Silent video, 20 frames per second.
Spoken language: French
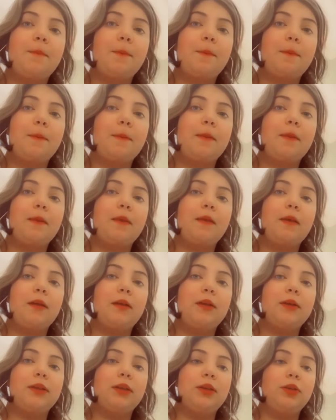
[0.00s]
Et celle-là
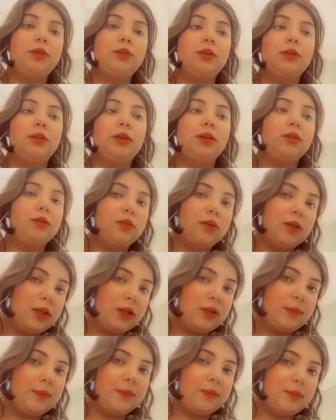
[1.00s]
sortira la semaine
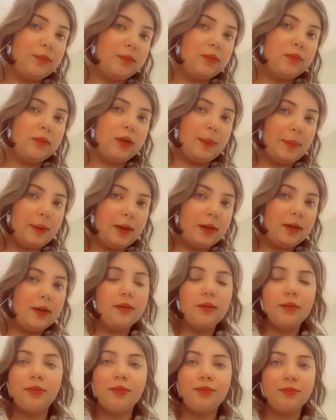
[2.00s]
d'après,
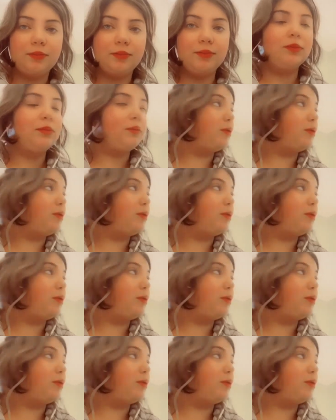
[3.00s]
le dimanche